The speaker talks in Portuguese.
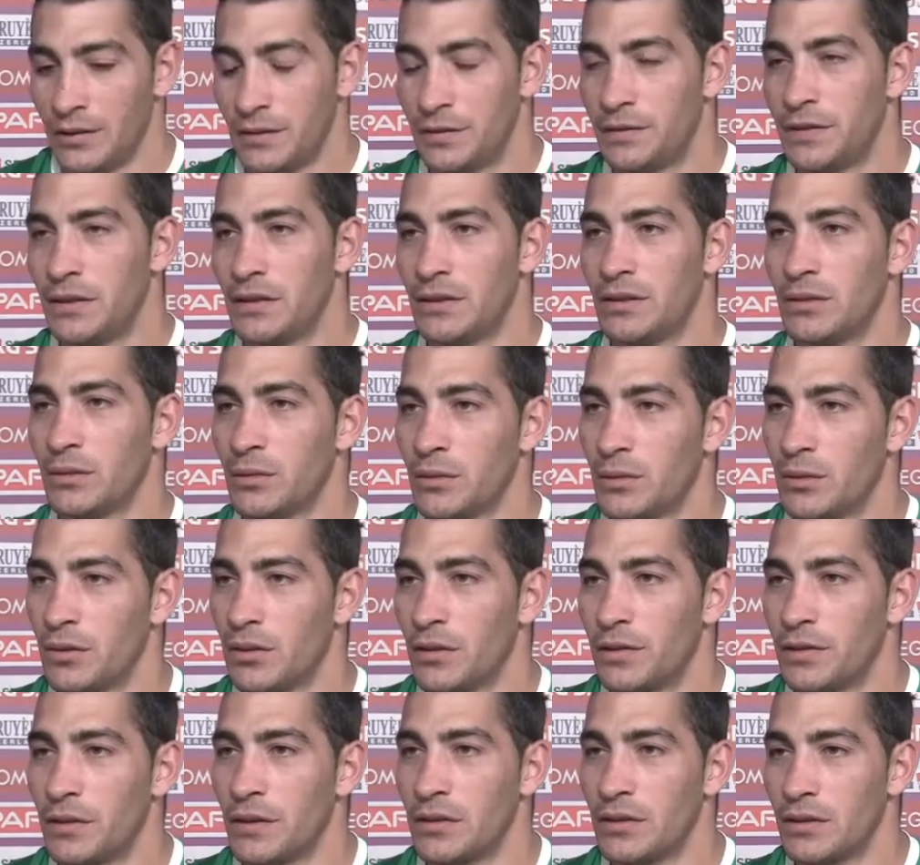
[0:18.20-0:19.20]
Fiz o,
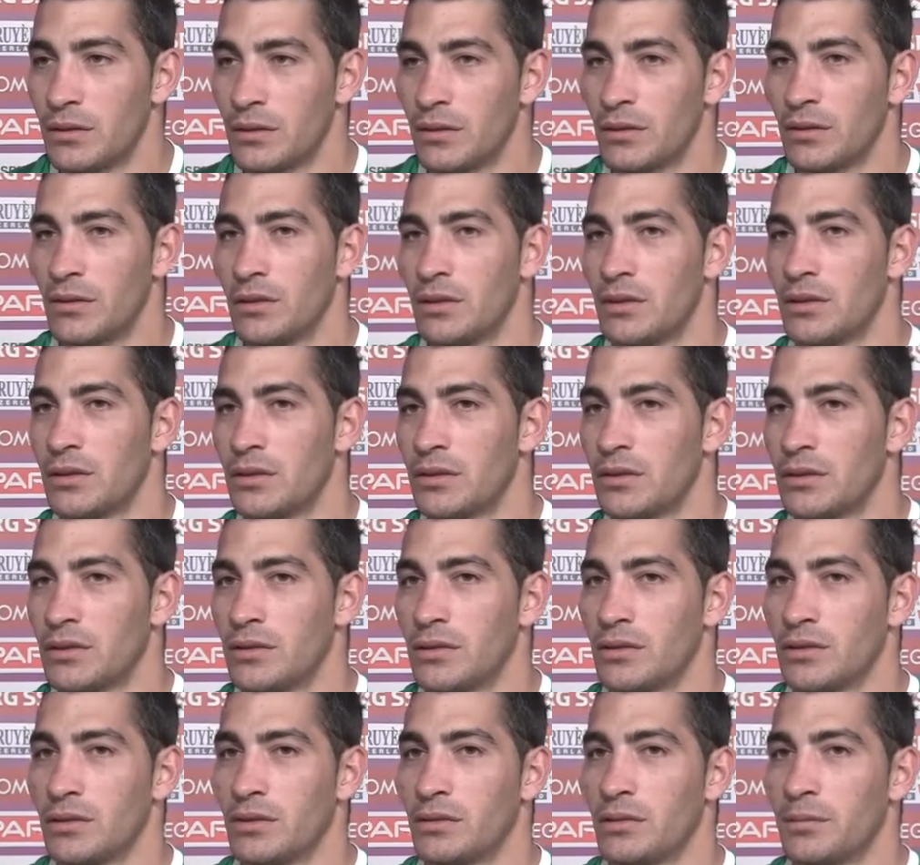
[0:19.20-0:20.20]
nulo, fiz o
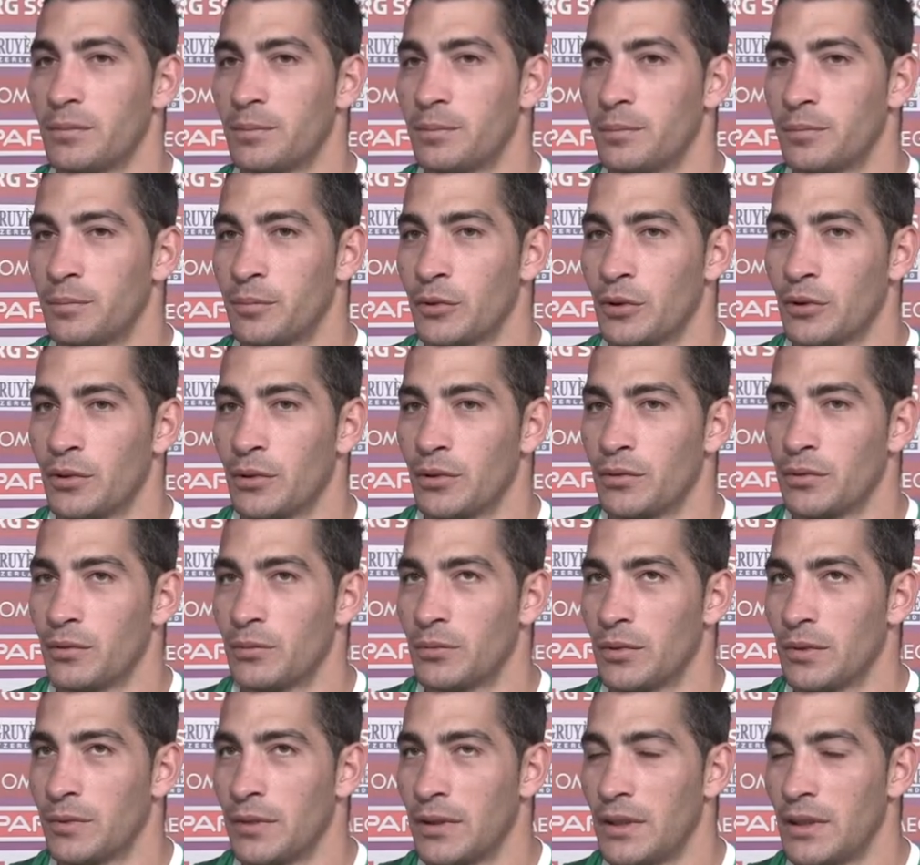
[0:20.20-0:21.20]
nulo porque houve
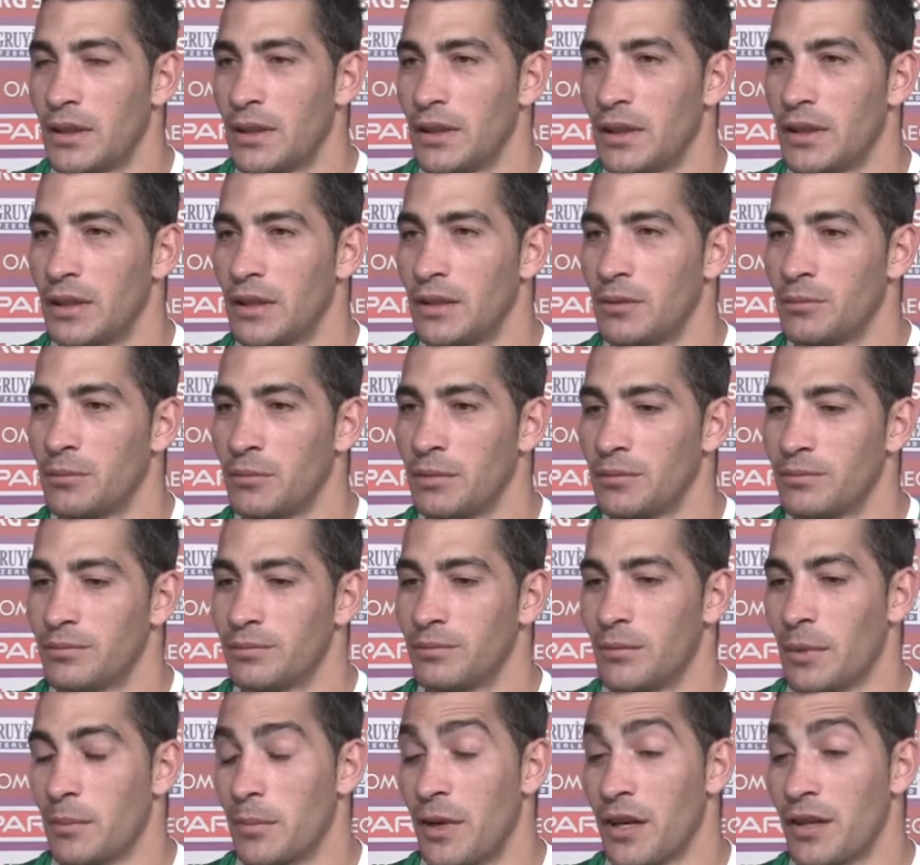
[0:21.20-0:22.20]
uma má,
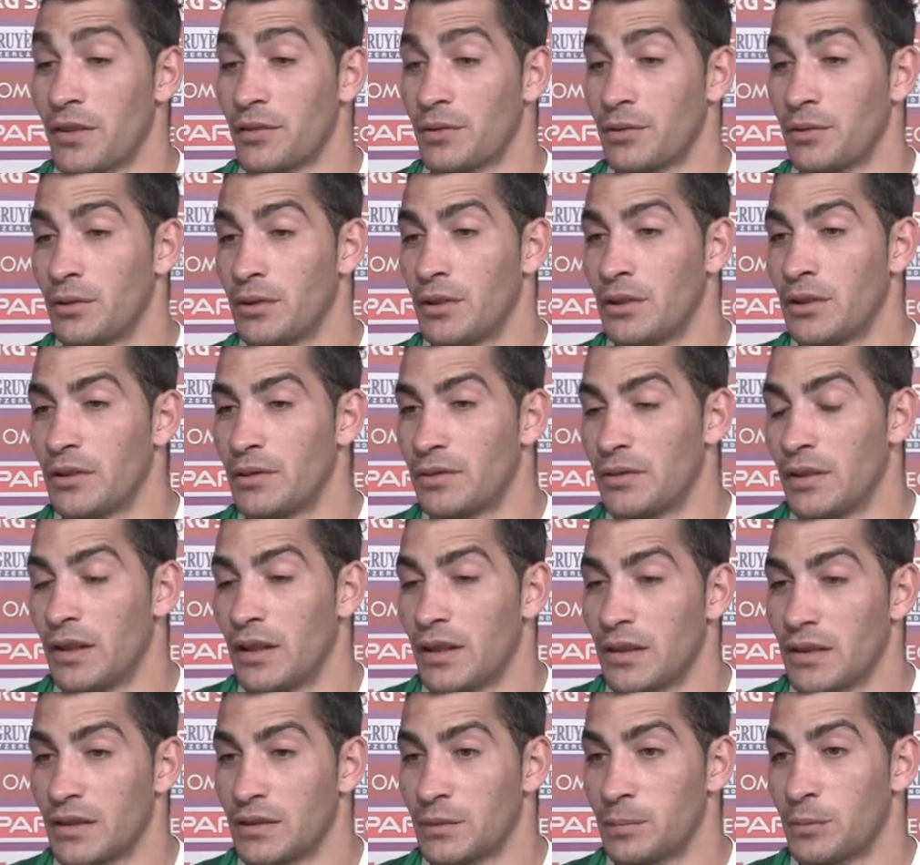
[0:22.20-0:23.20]
uma má escolha de
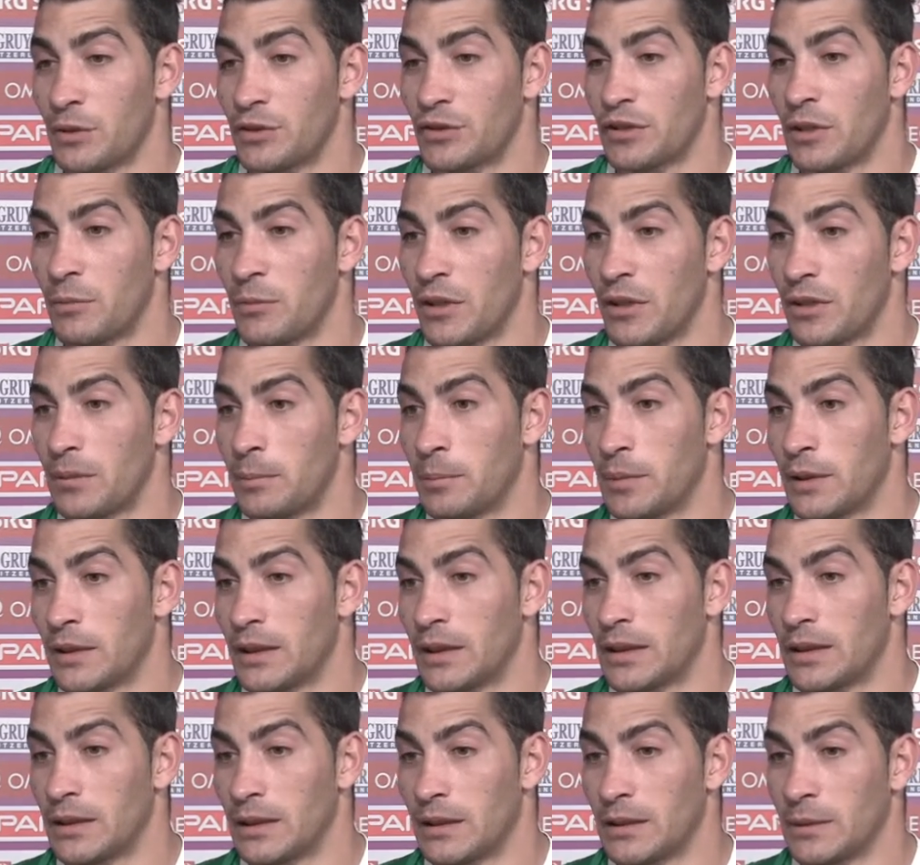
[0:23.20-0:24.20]
vara supostamente
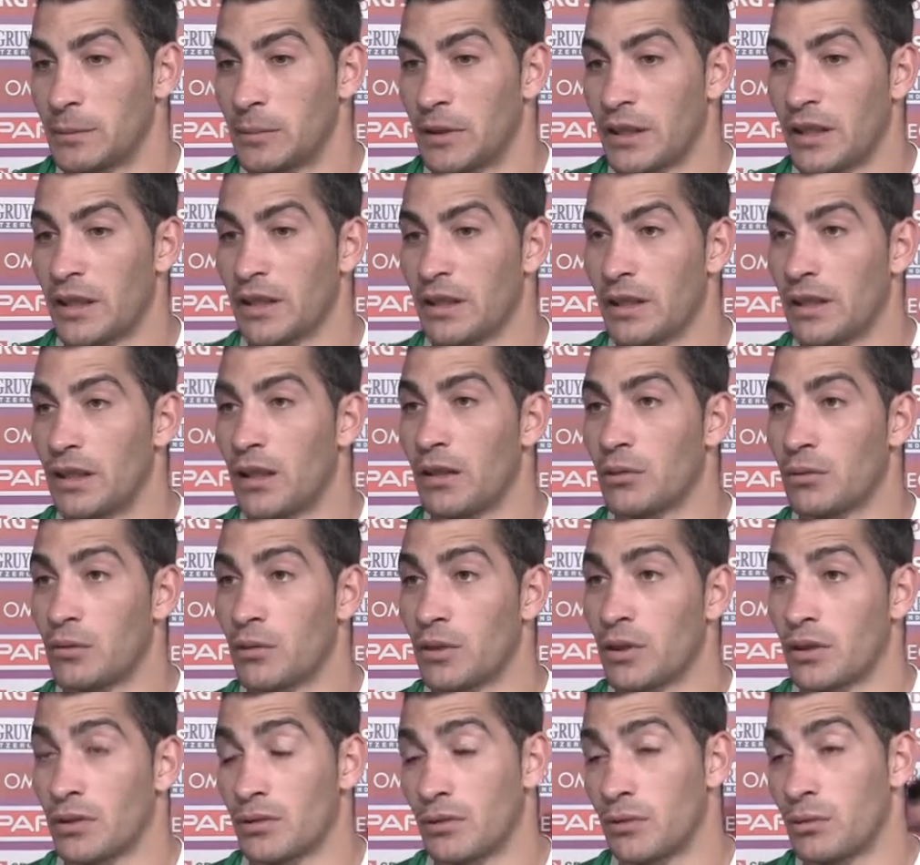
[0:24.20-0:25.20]
para, para aquela
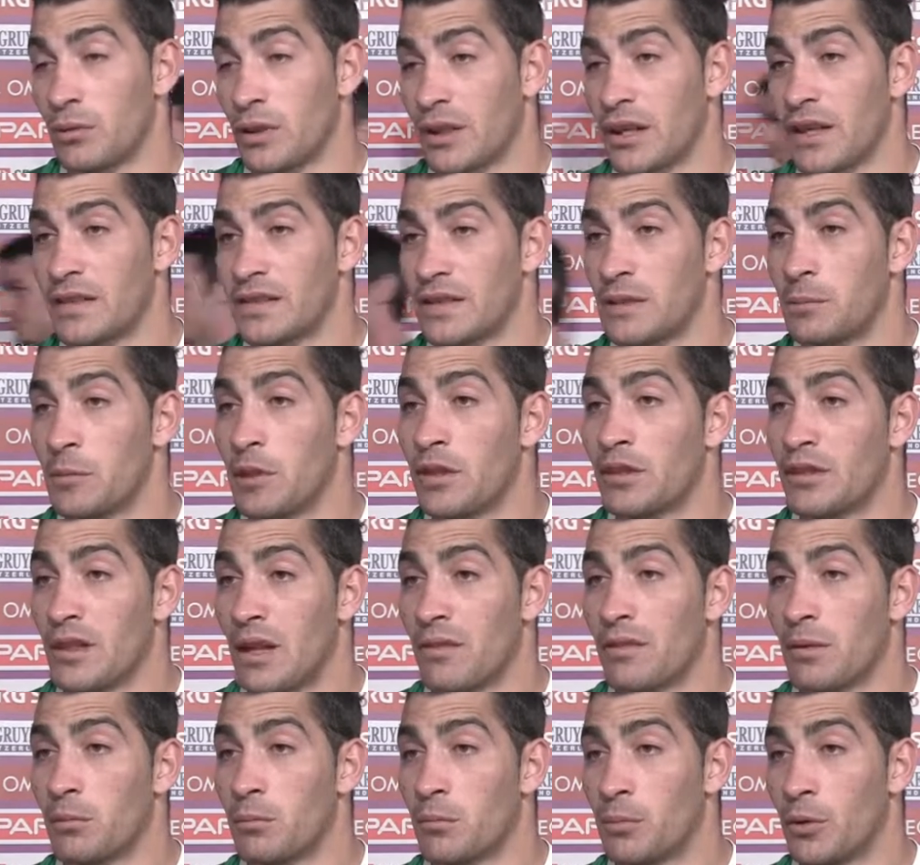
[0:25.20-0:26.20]
altura que no aquecimento
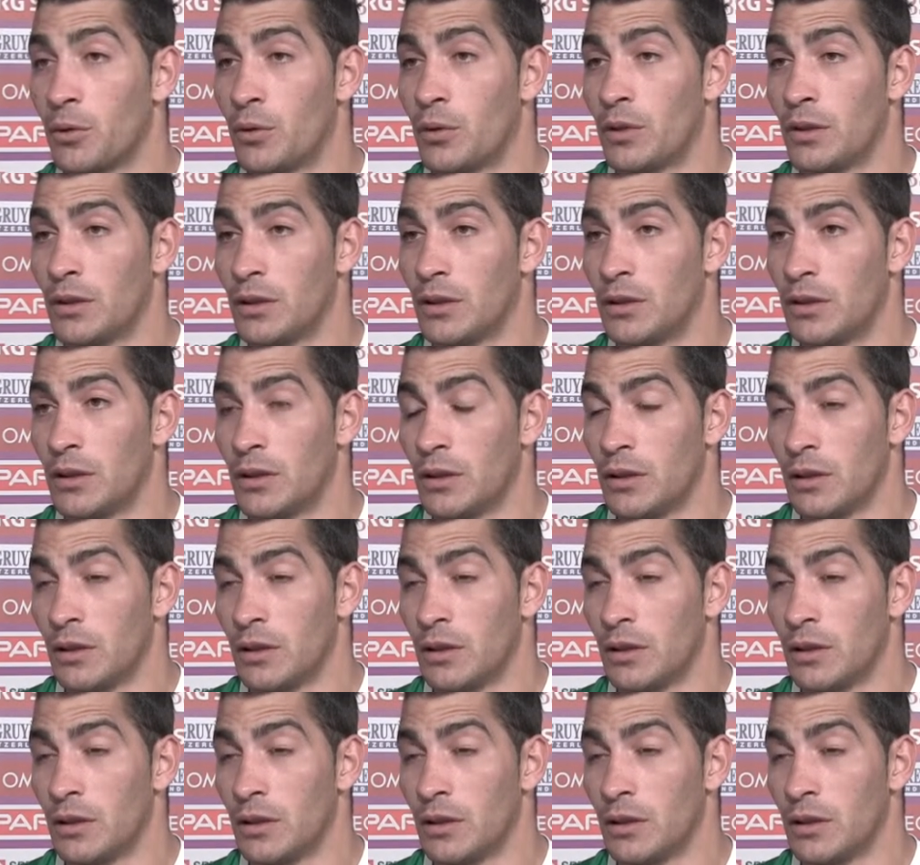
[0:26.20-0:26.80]
estava-me boa,